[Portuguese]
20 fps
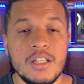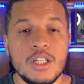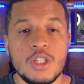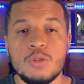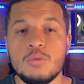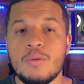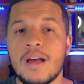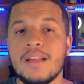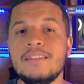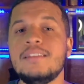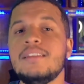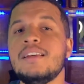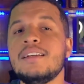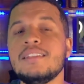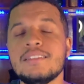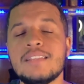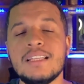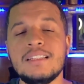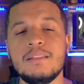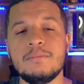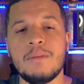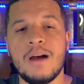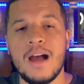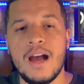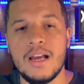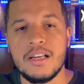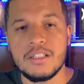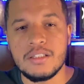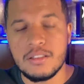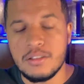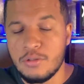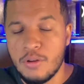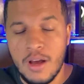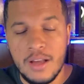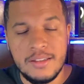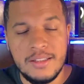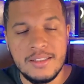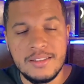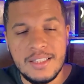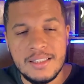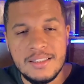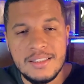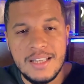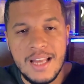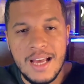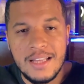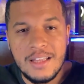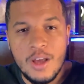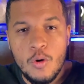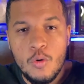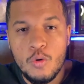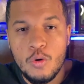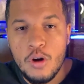Não adianta demais, não adianta de nada